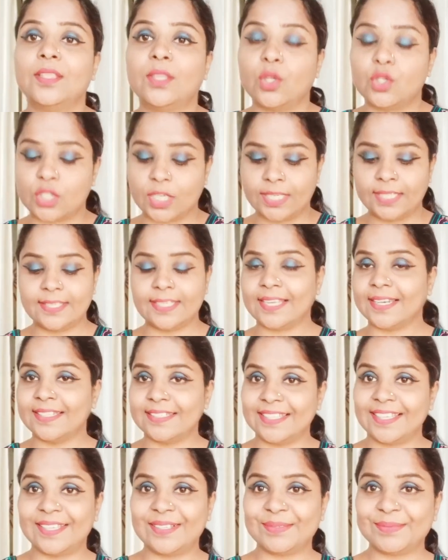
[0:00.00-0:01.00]
तो चलिए देख
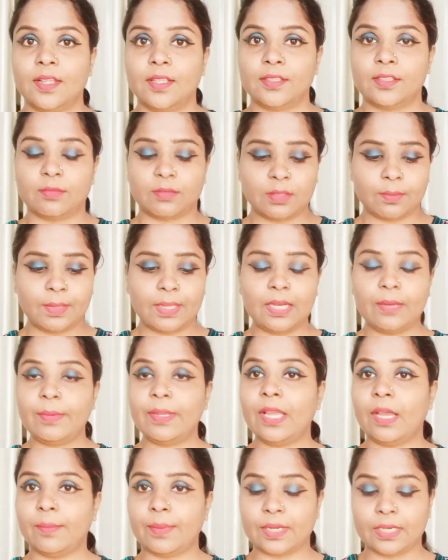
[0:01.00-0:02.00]
लेते हैं सबसे पहले
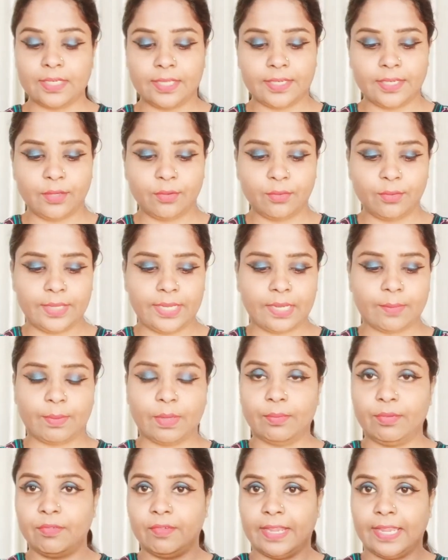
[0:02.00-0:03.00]
मैं यहाँ पर ले रही हूँ एक
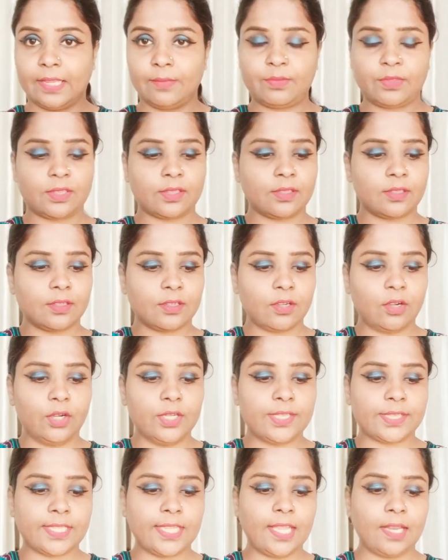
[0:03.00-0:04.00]
बेबी वाइप्स
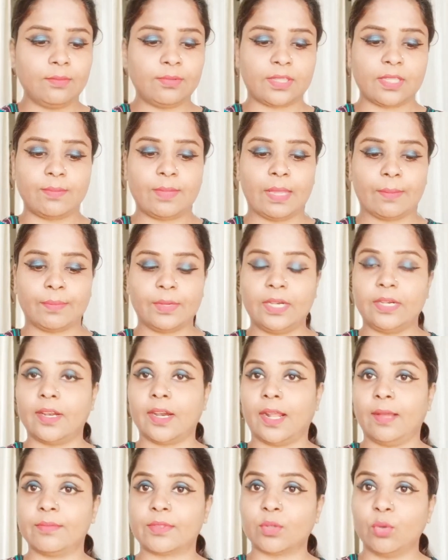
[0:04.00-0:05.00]
और इसकी हेल्प से मैं अपने
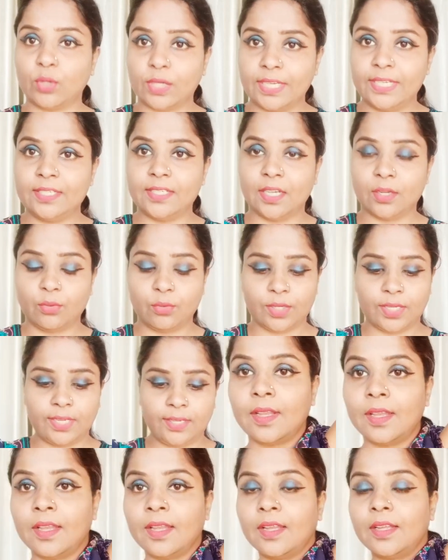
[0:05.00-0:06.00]
अंडर आर्म्स को क्लीन
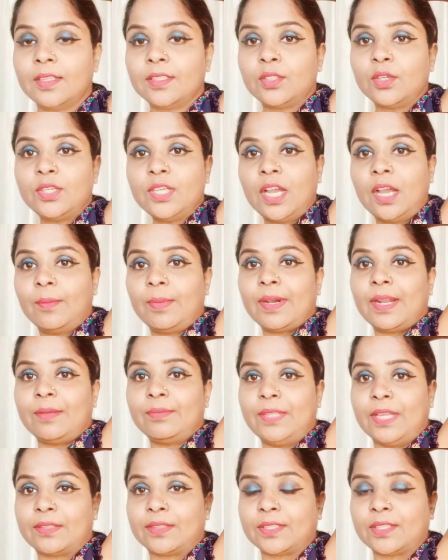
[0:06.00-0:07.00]
करूंगी तो यहाँ पर
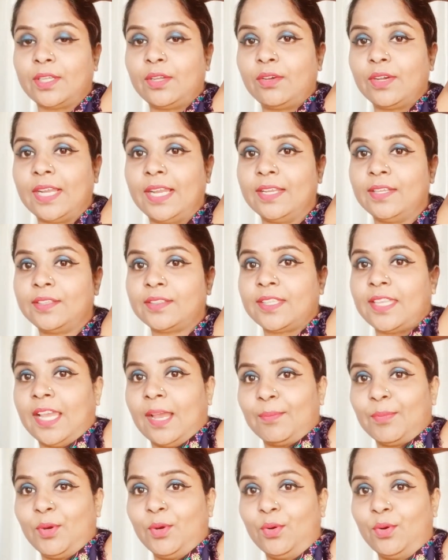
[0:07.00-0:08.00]
आप देख सकते हो गाइस कि
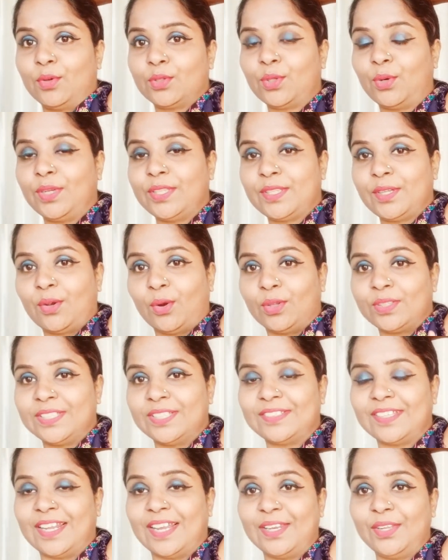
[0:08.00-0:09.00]
आपको थोड़ी सी ग्रोथ
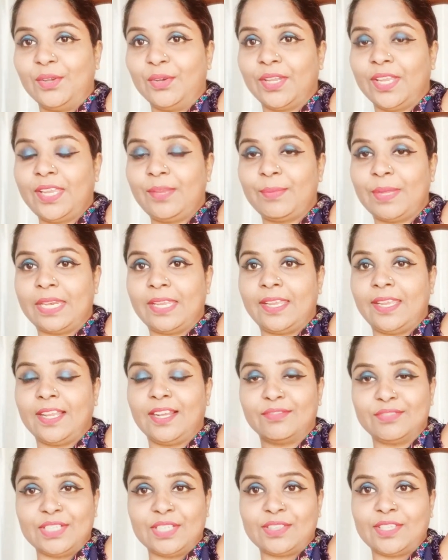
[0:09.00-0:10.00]
नजर आ रही होगी मैंने
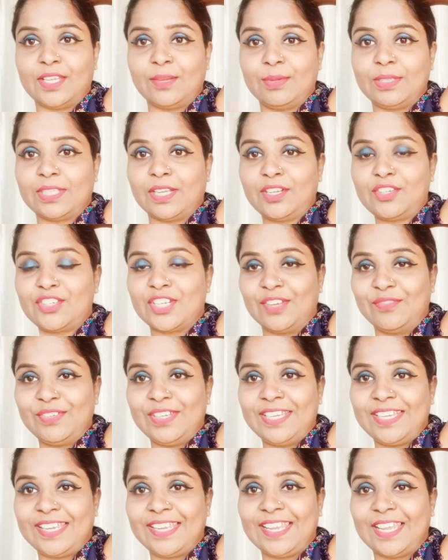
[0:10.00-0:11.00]
एक हफ्ते से अभी तक शेव
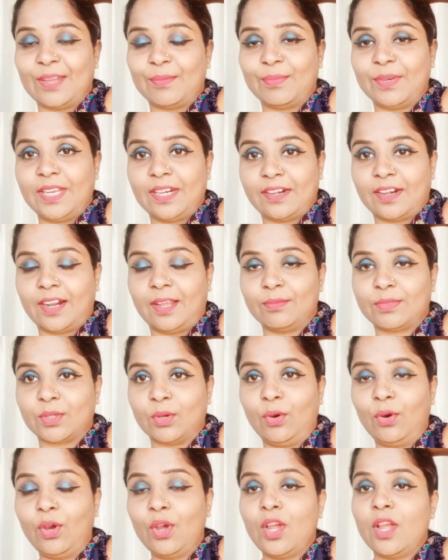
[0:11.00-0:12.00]
नहीं की है अपने अंडर आर्म्स
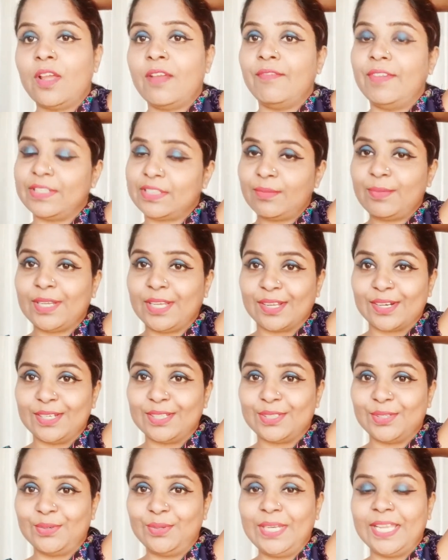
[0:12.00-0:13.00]
को वैसे मैं कर
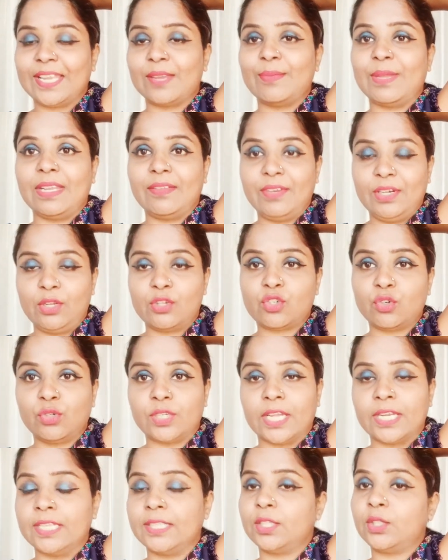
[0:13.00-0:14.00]
लेती हूँ लेकिन मैंने वीडियो
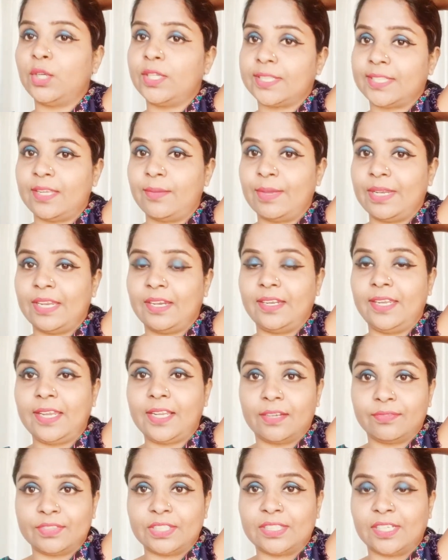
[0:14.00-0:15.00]
शूट करनी थी तो इसलिए मैंने
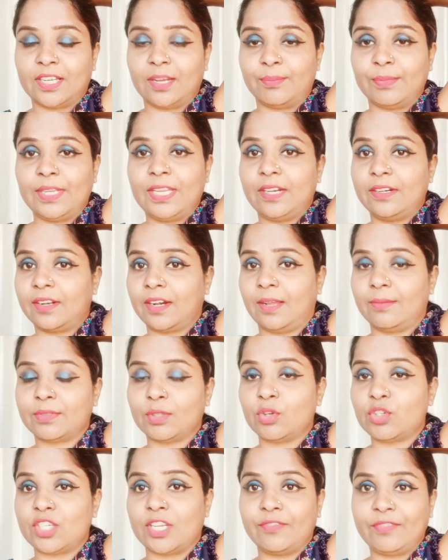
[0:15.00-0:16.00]
एक हफ्ते तक अपने अंडर आर्म्स
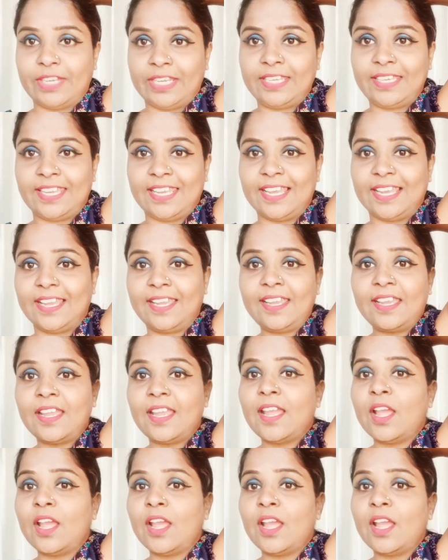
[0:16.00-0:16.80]
को शेव नहीं किया है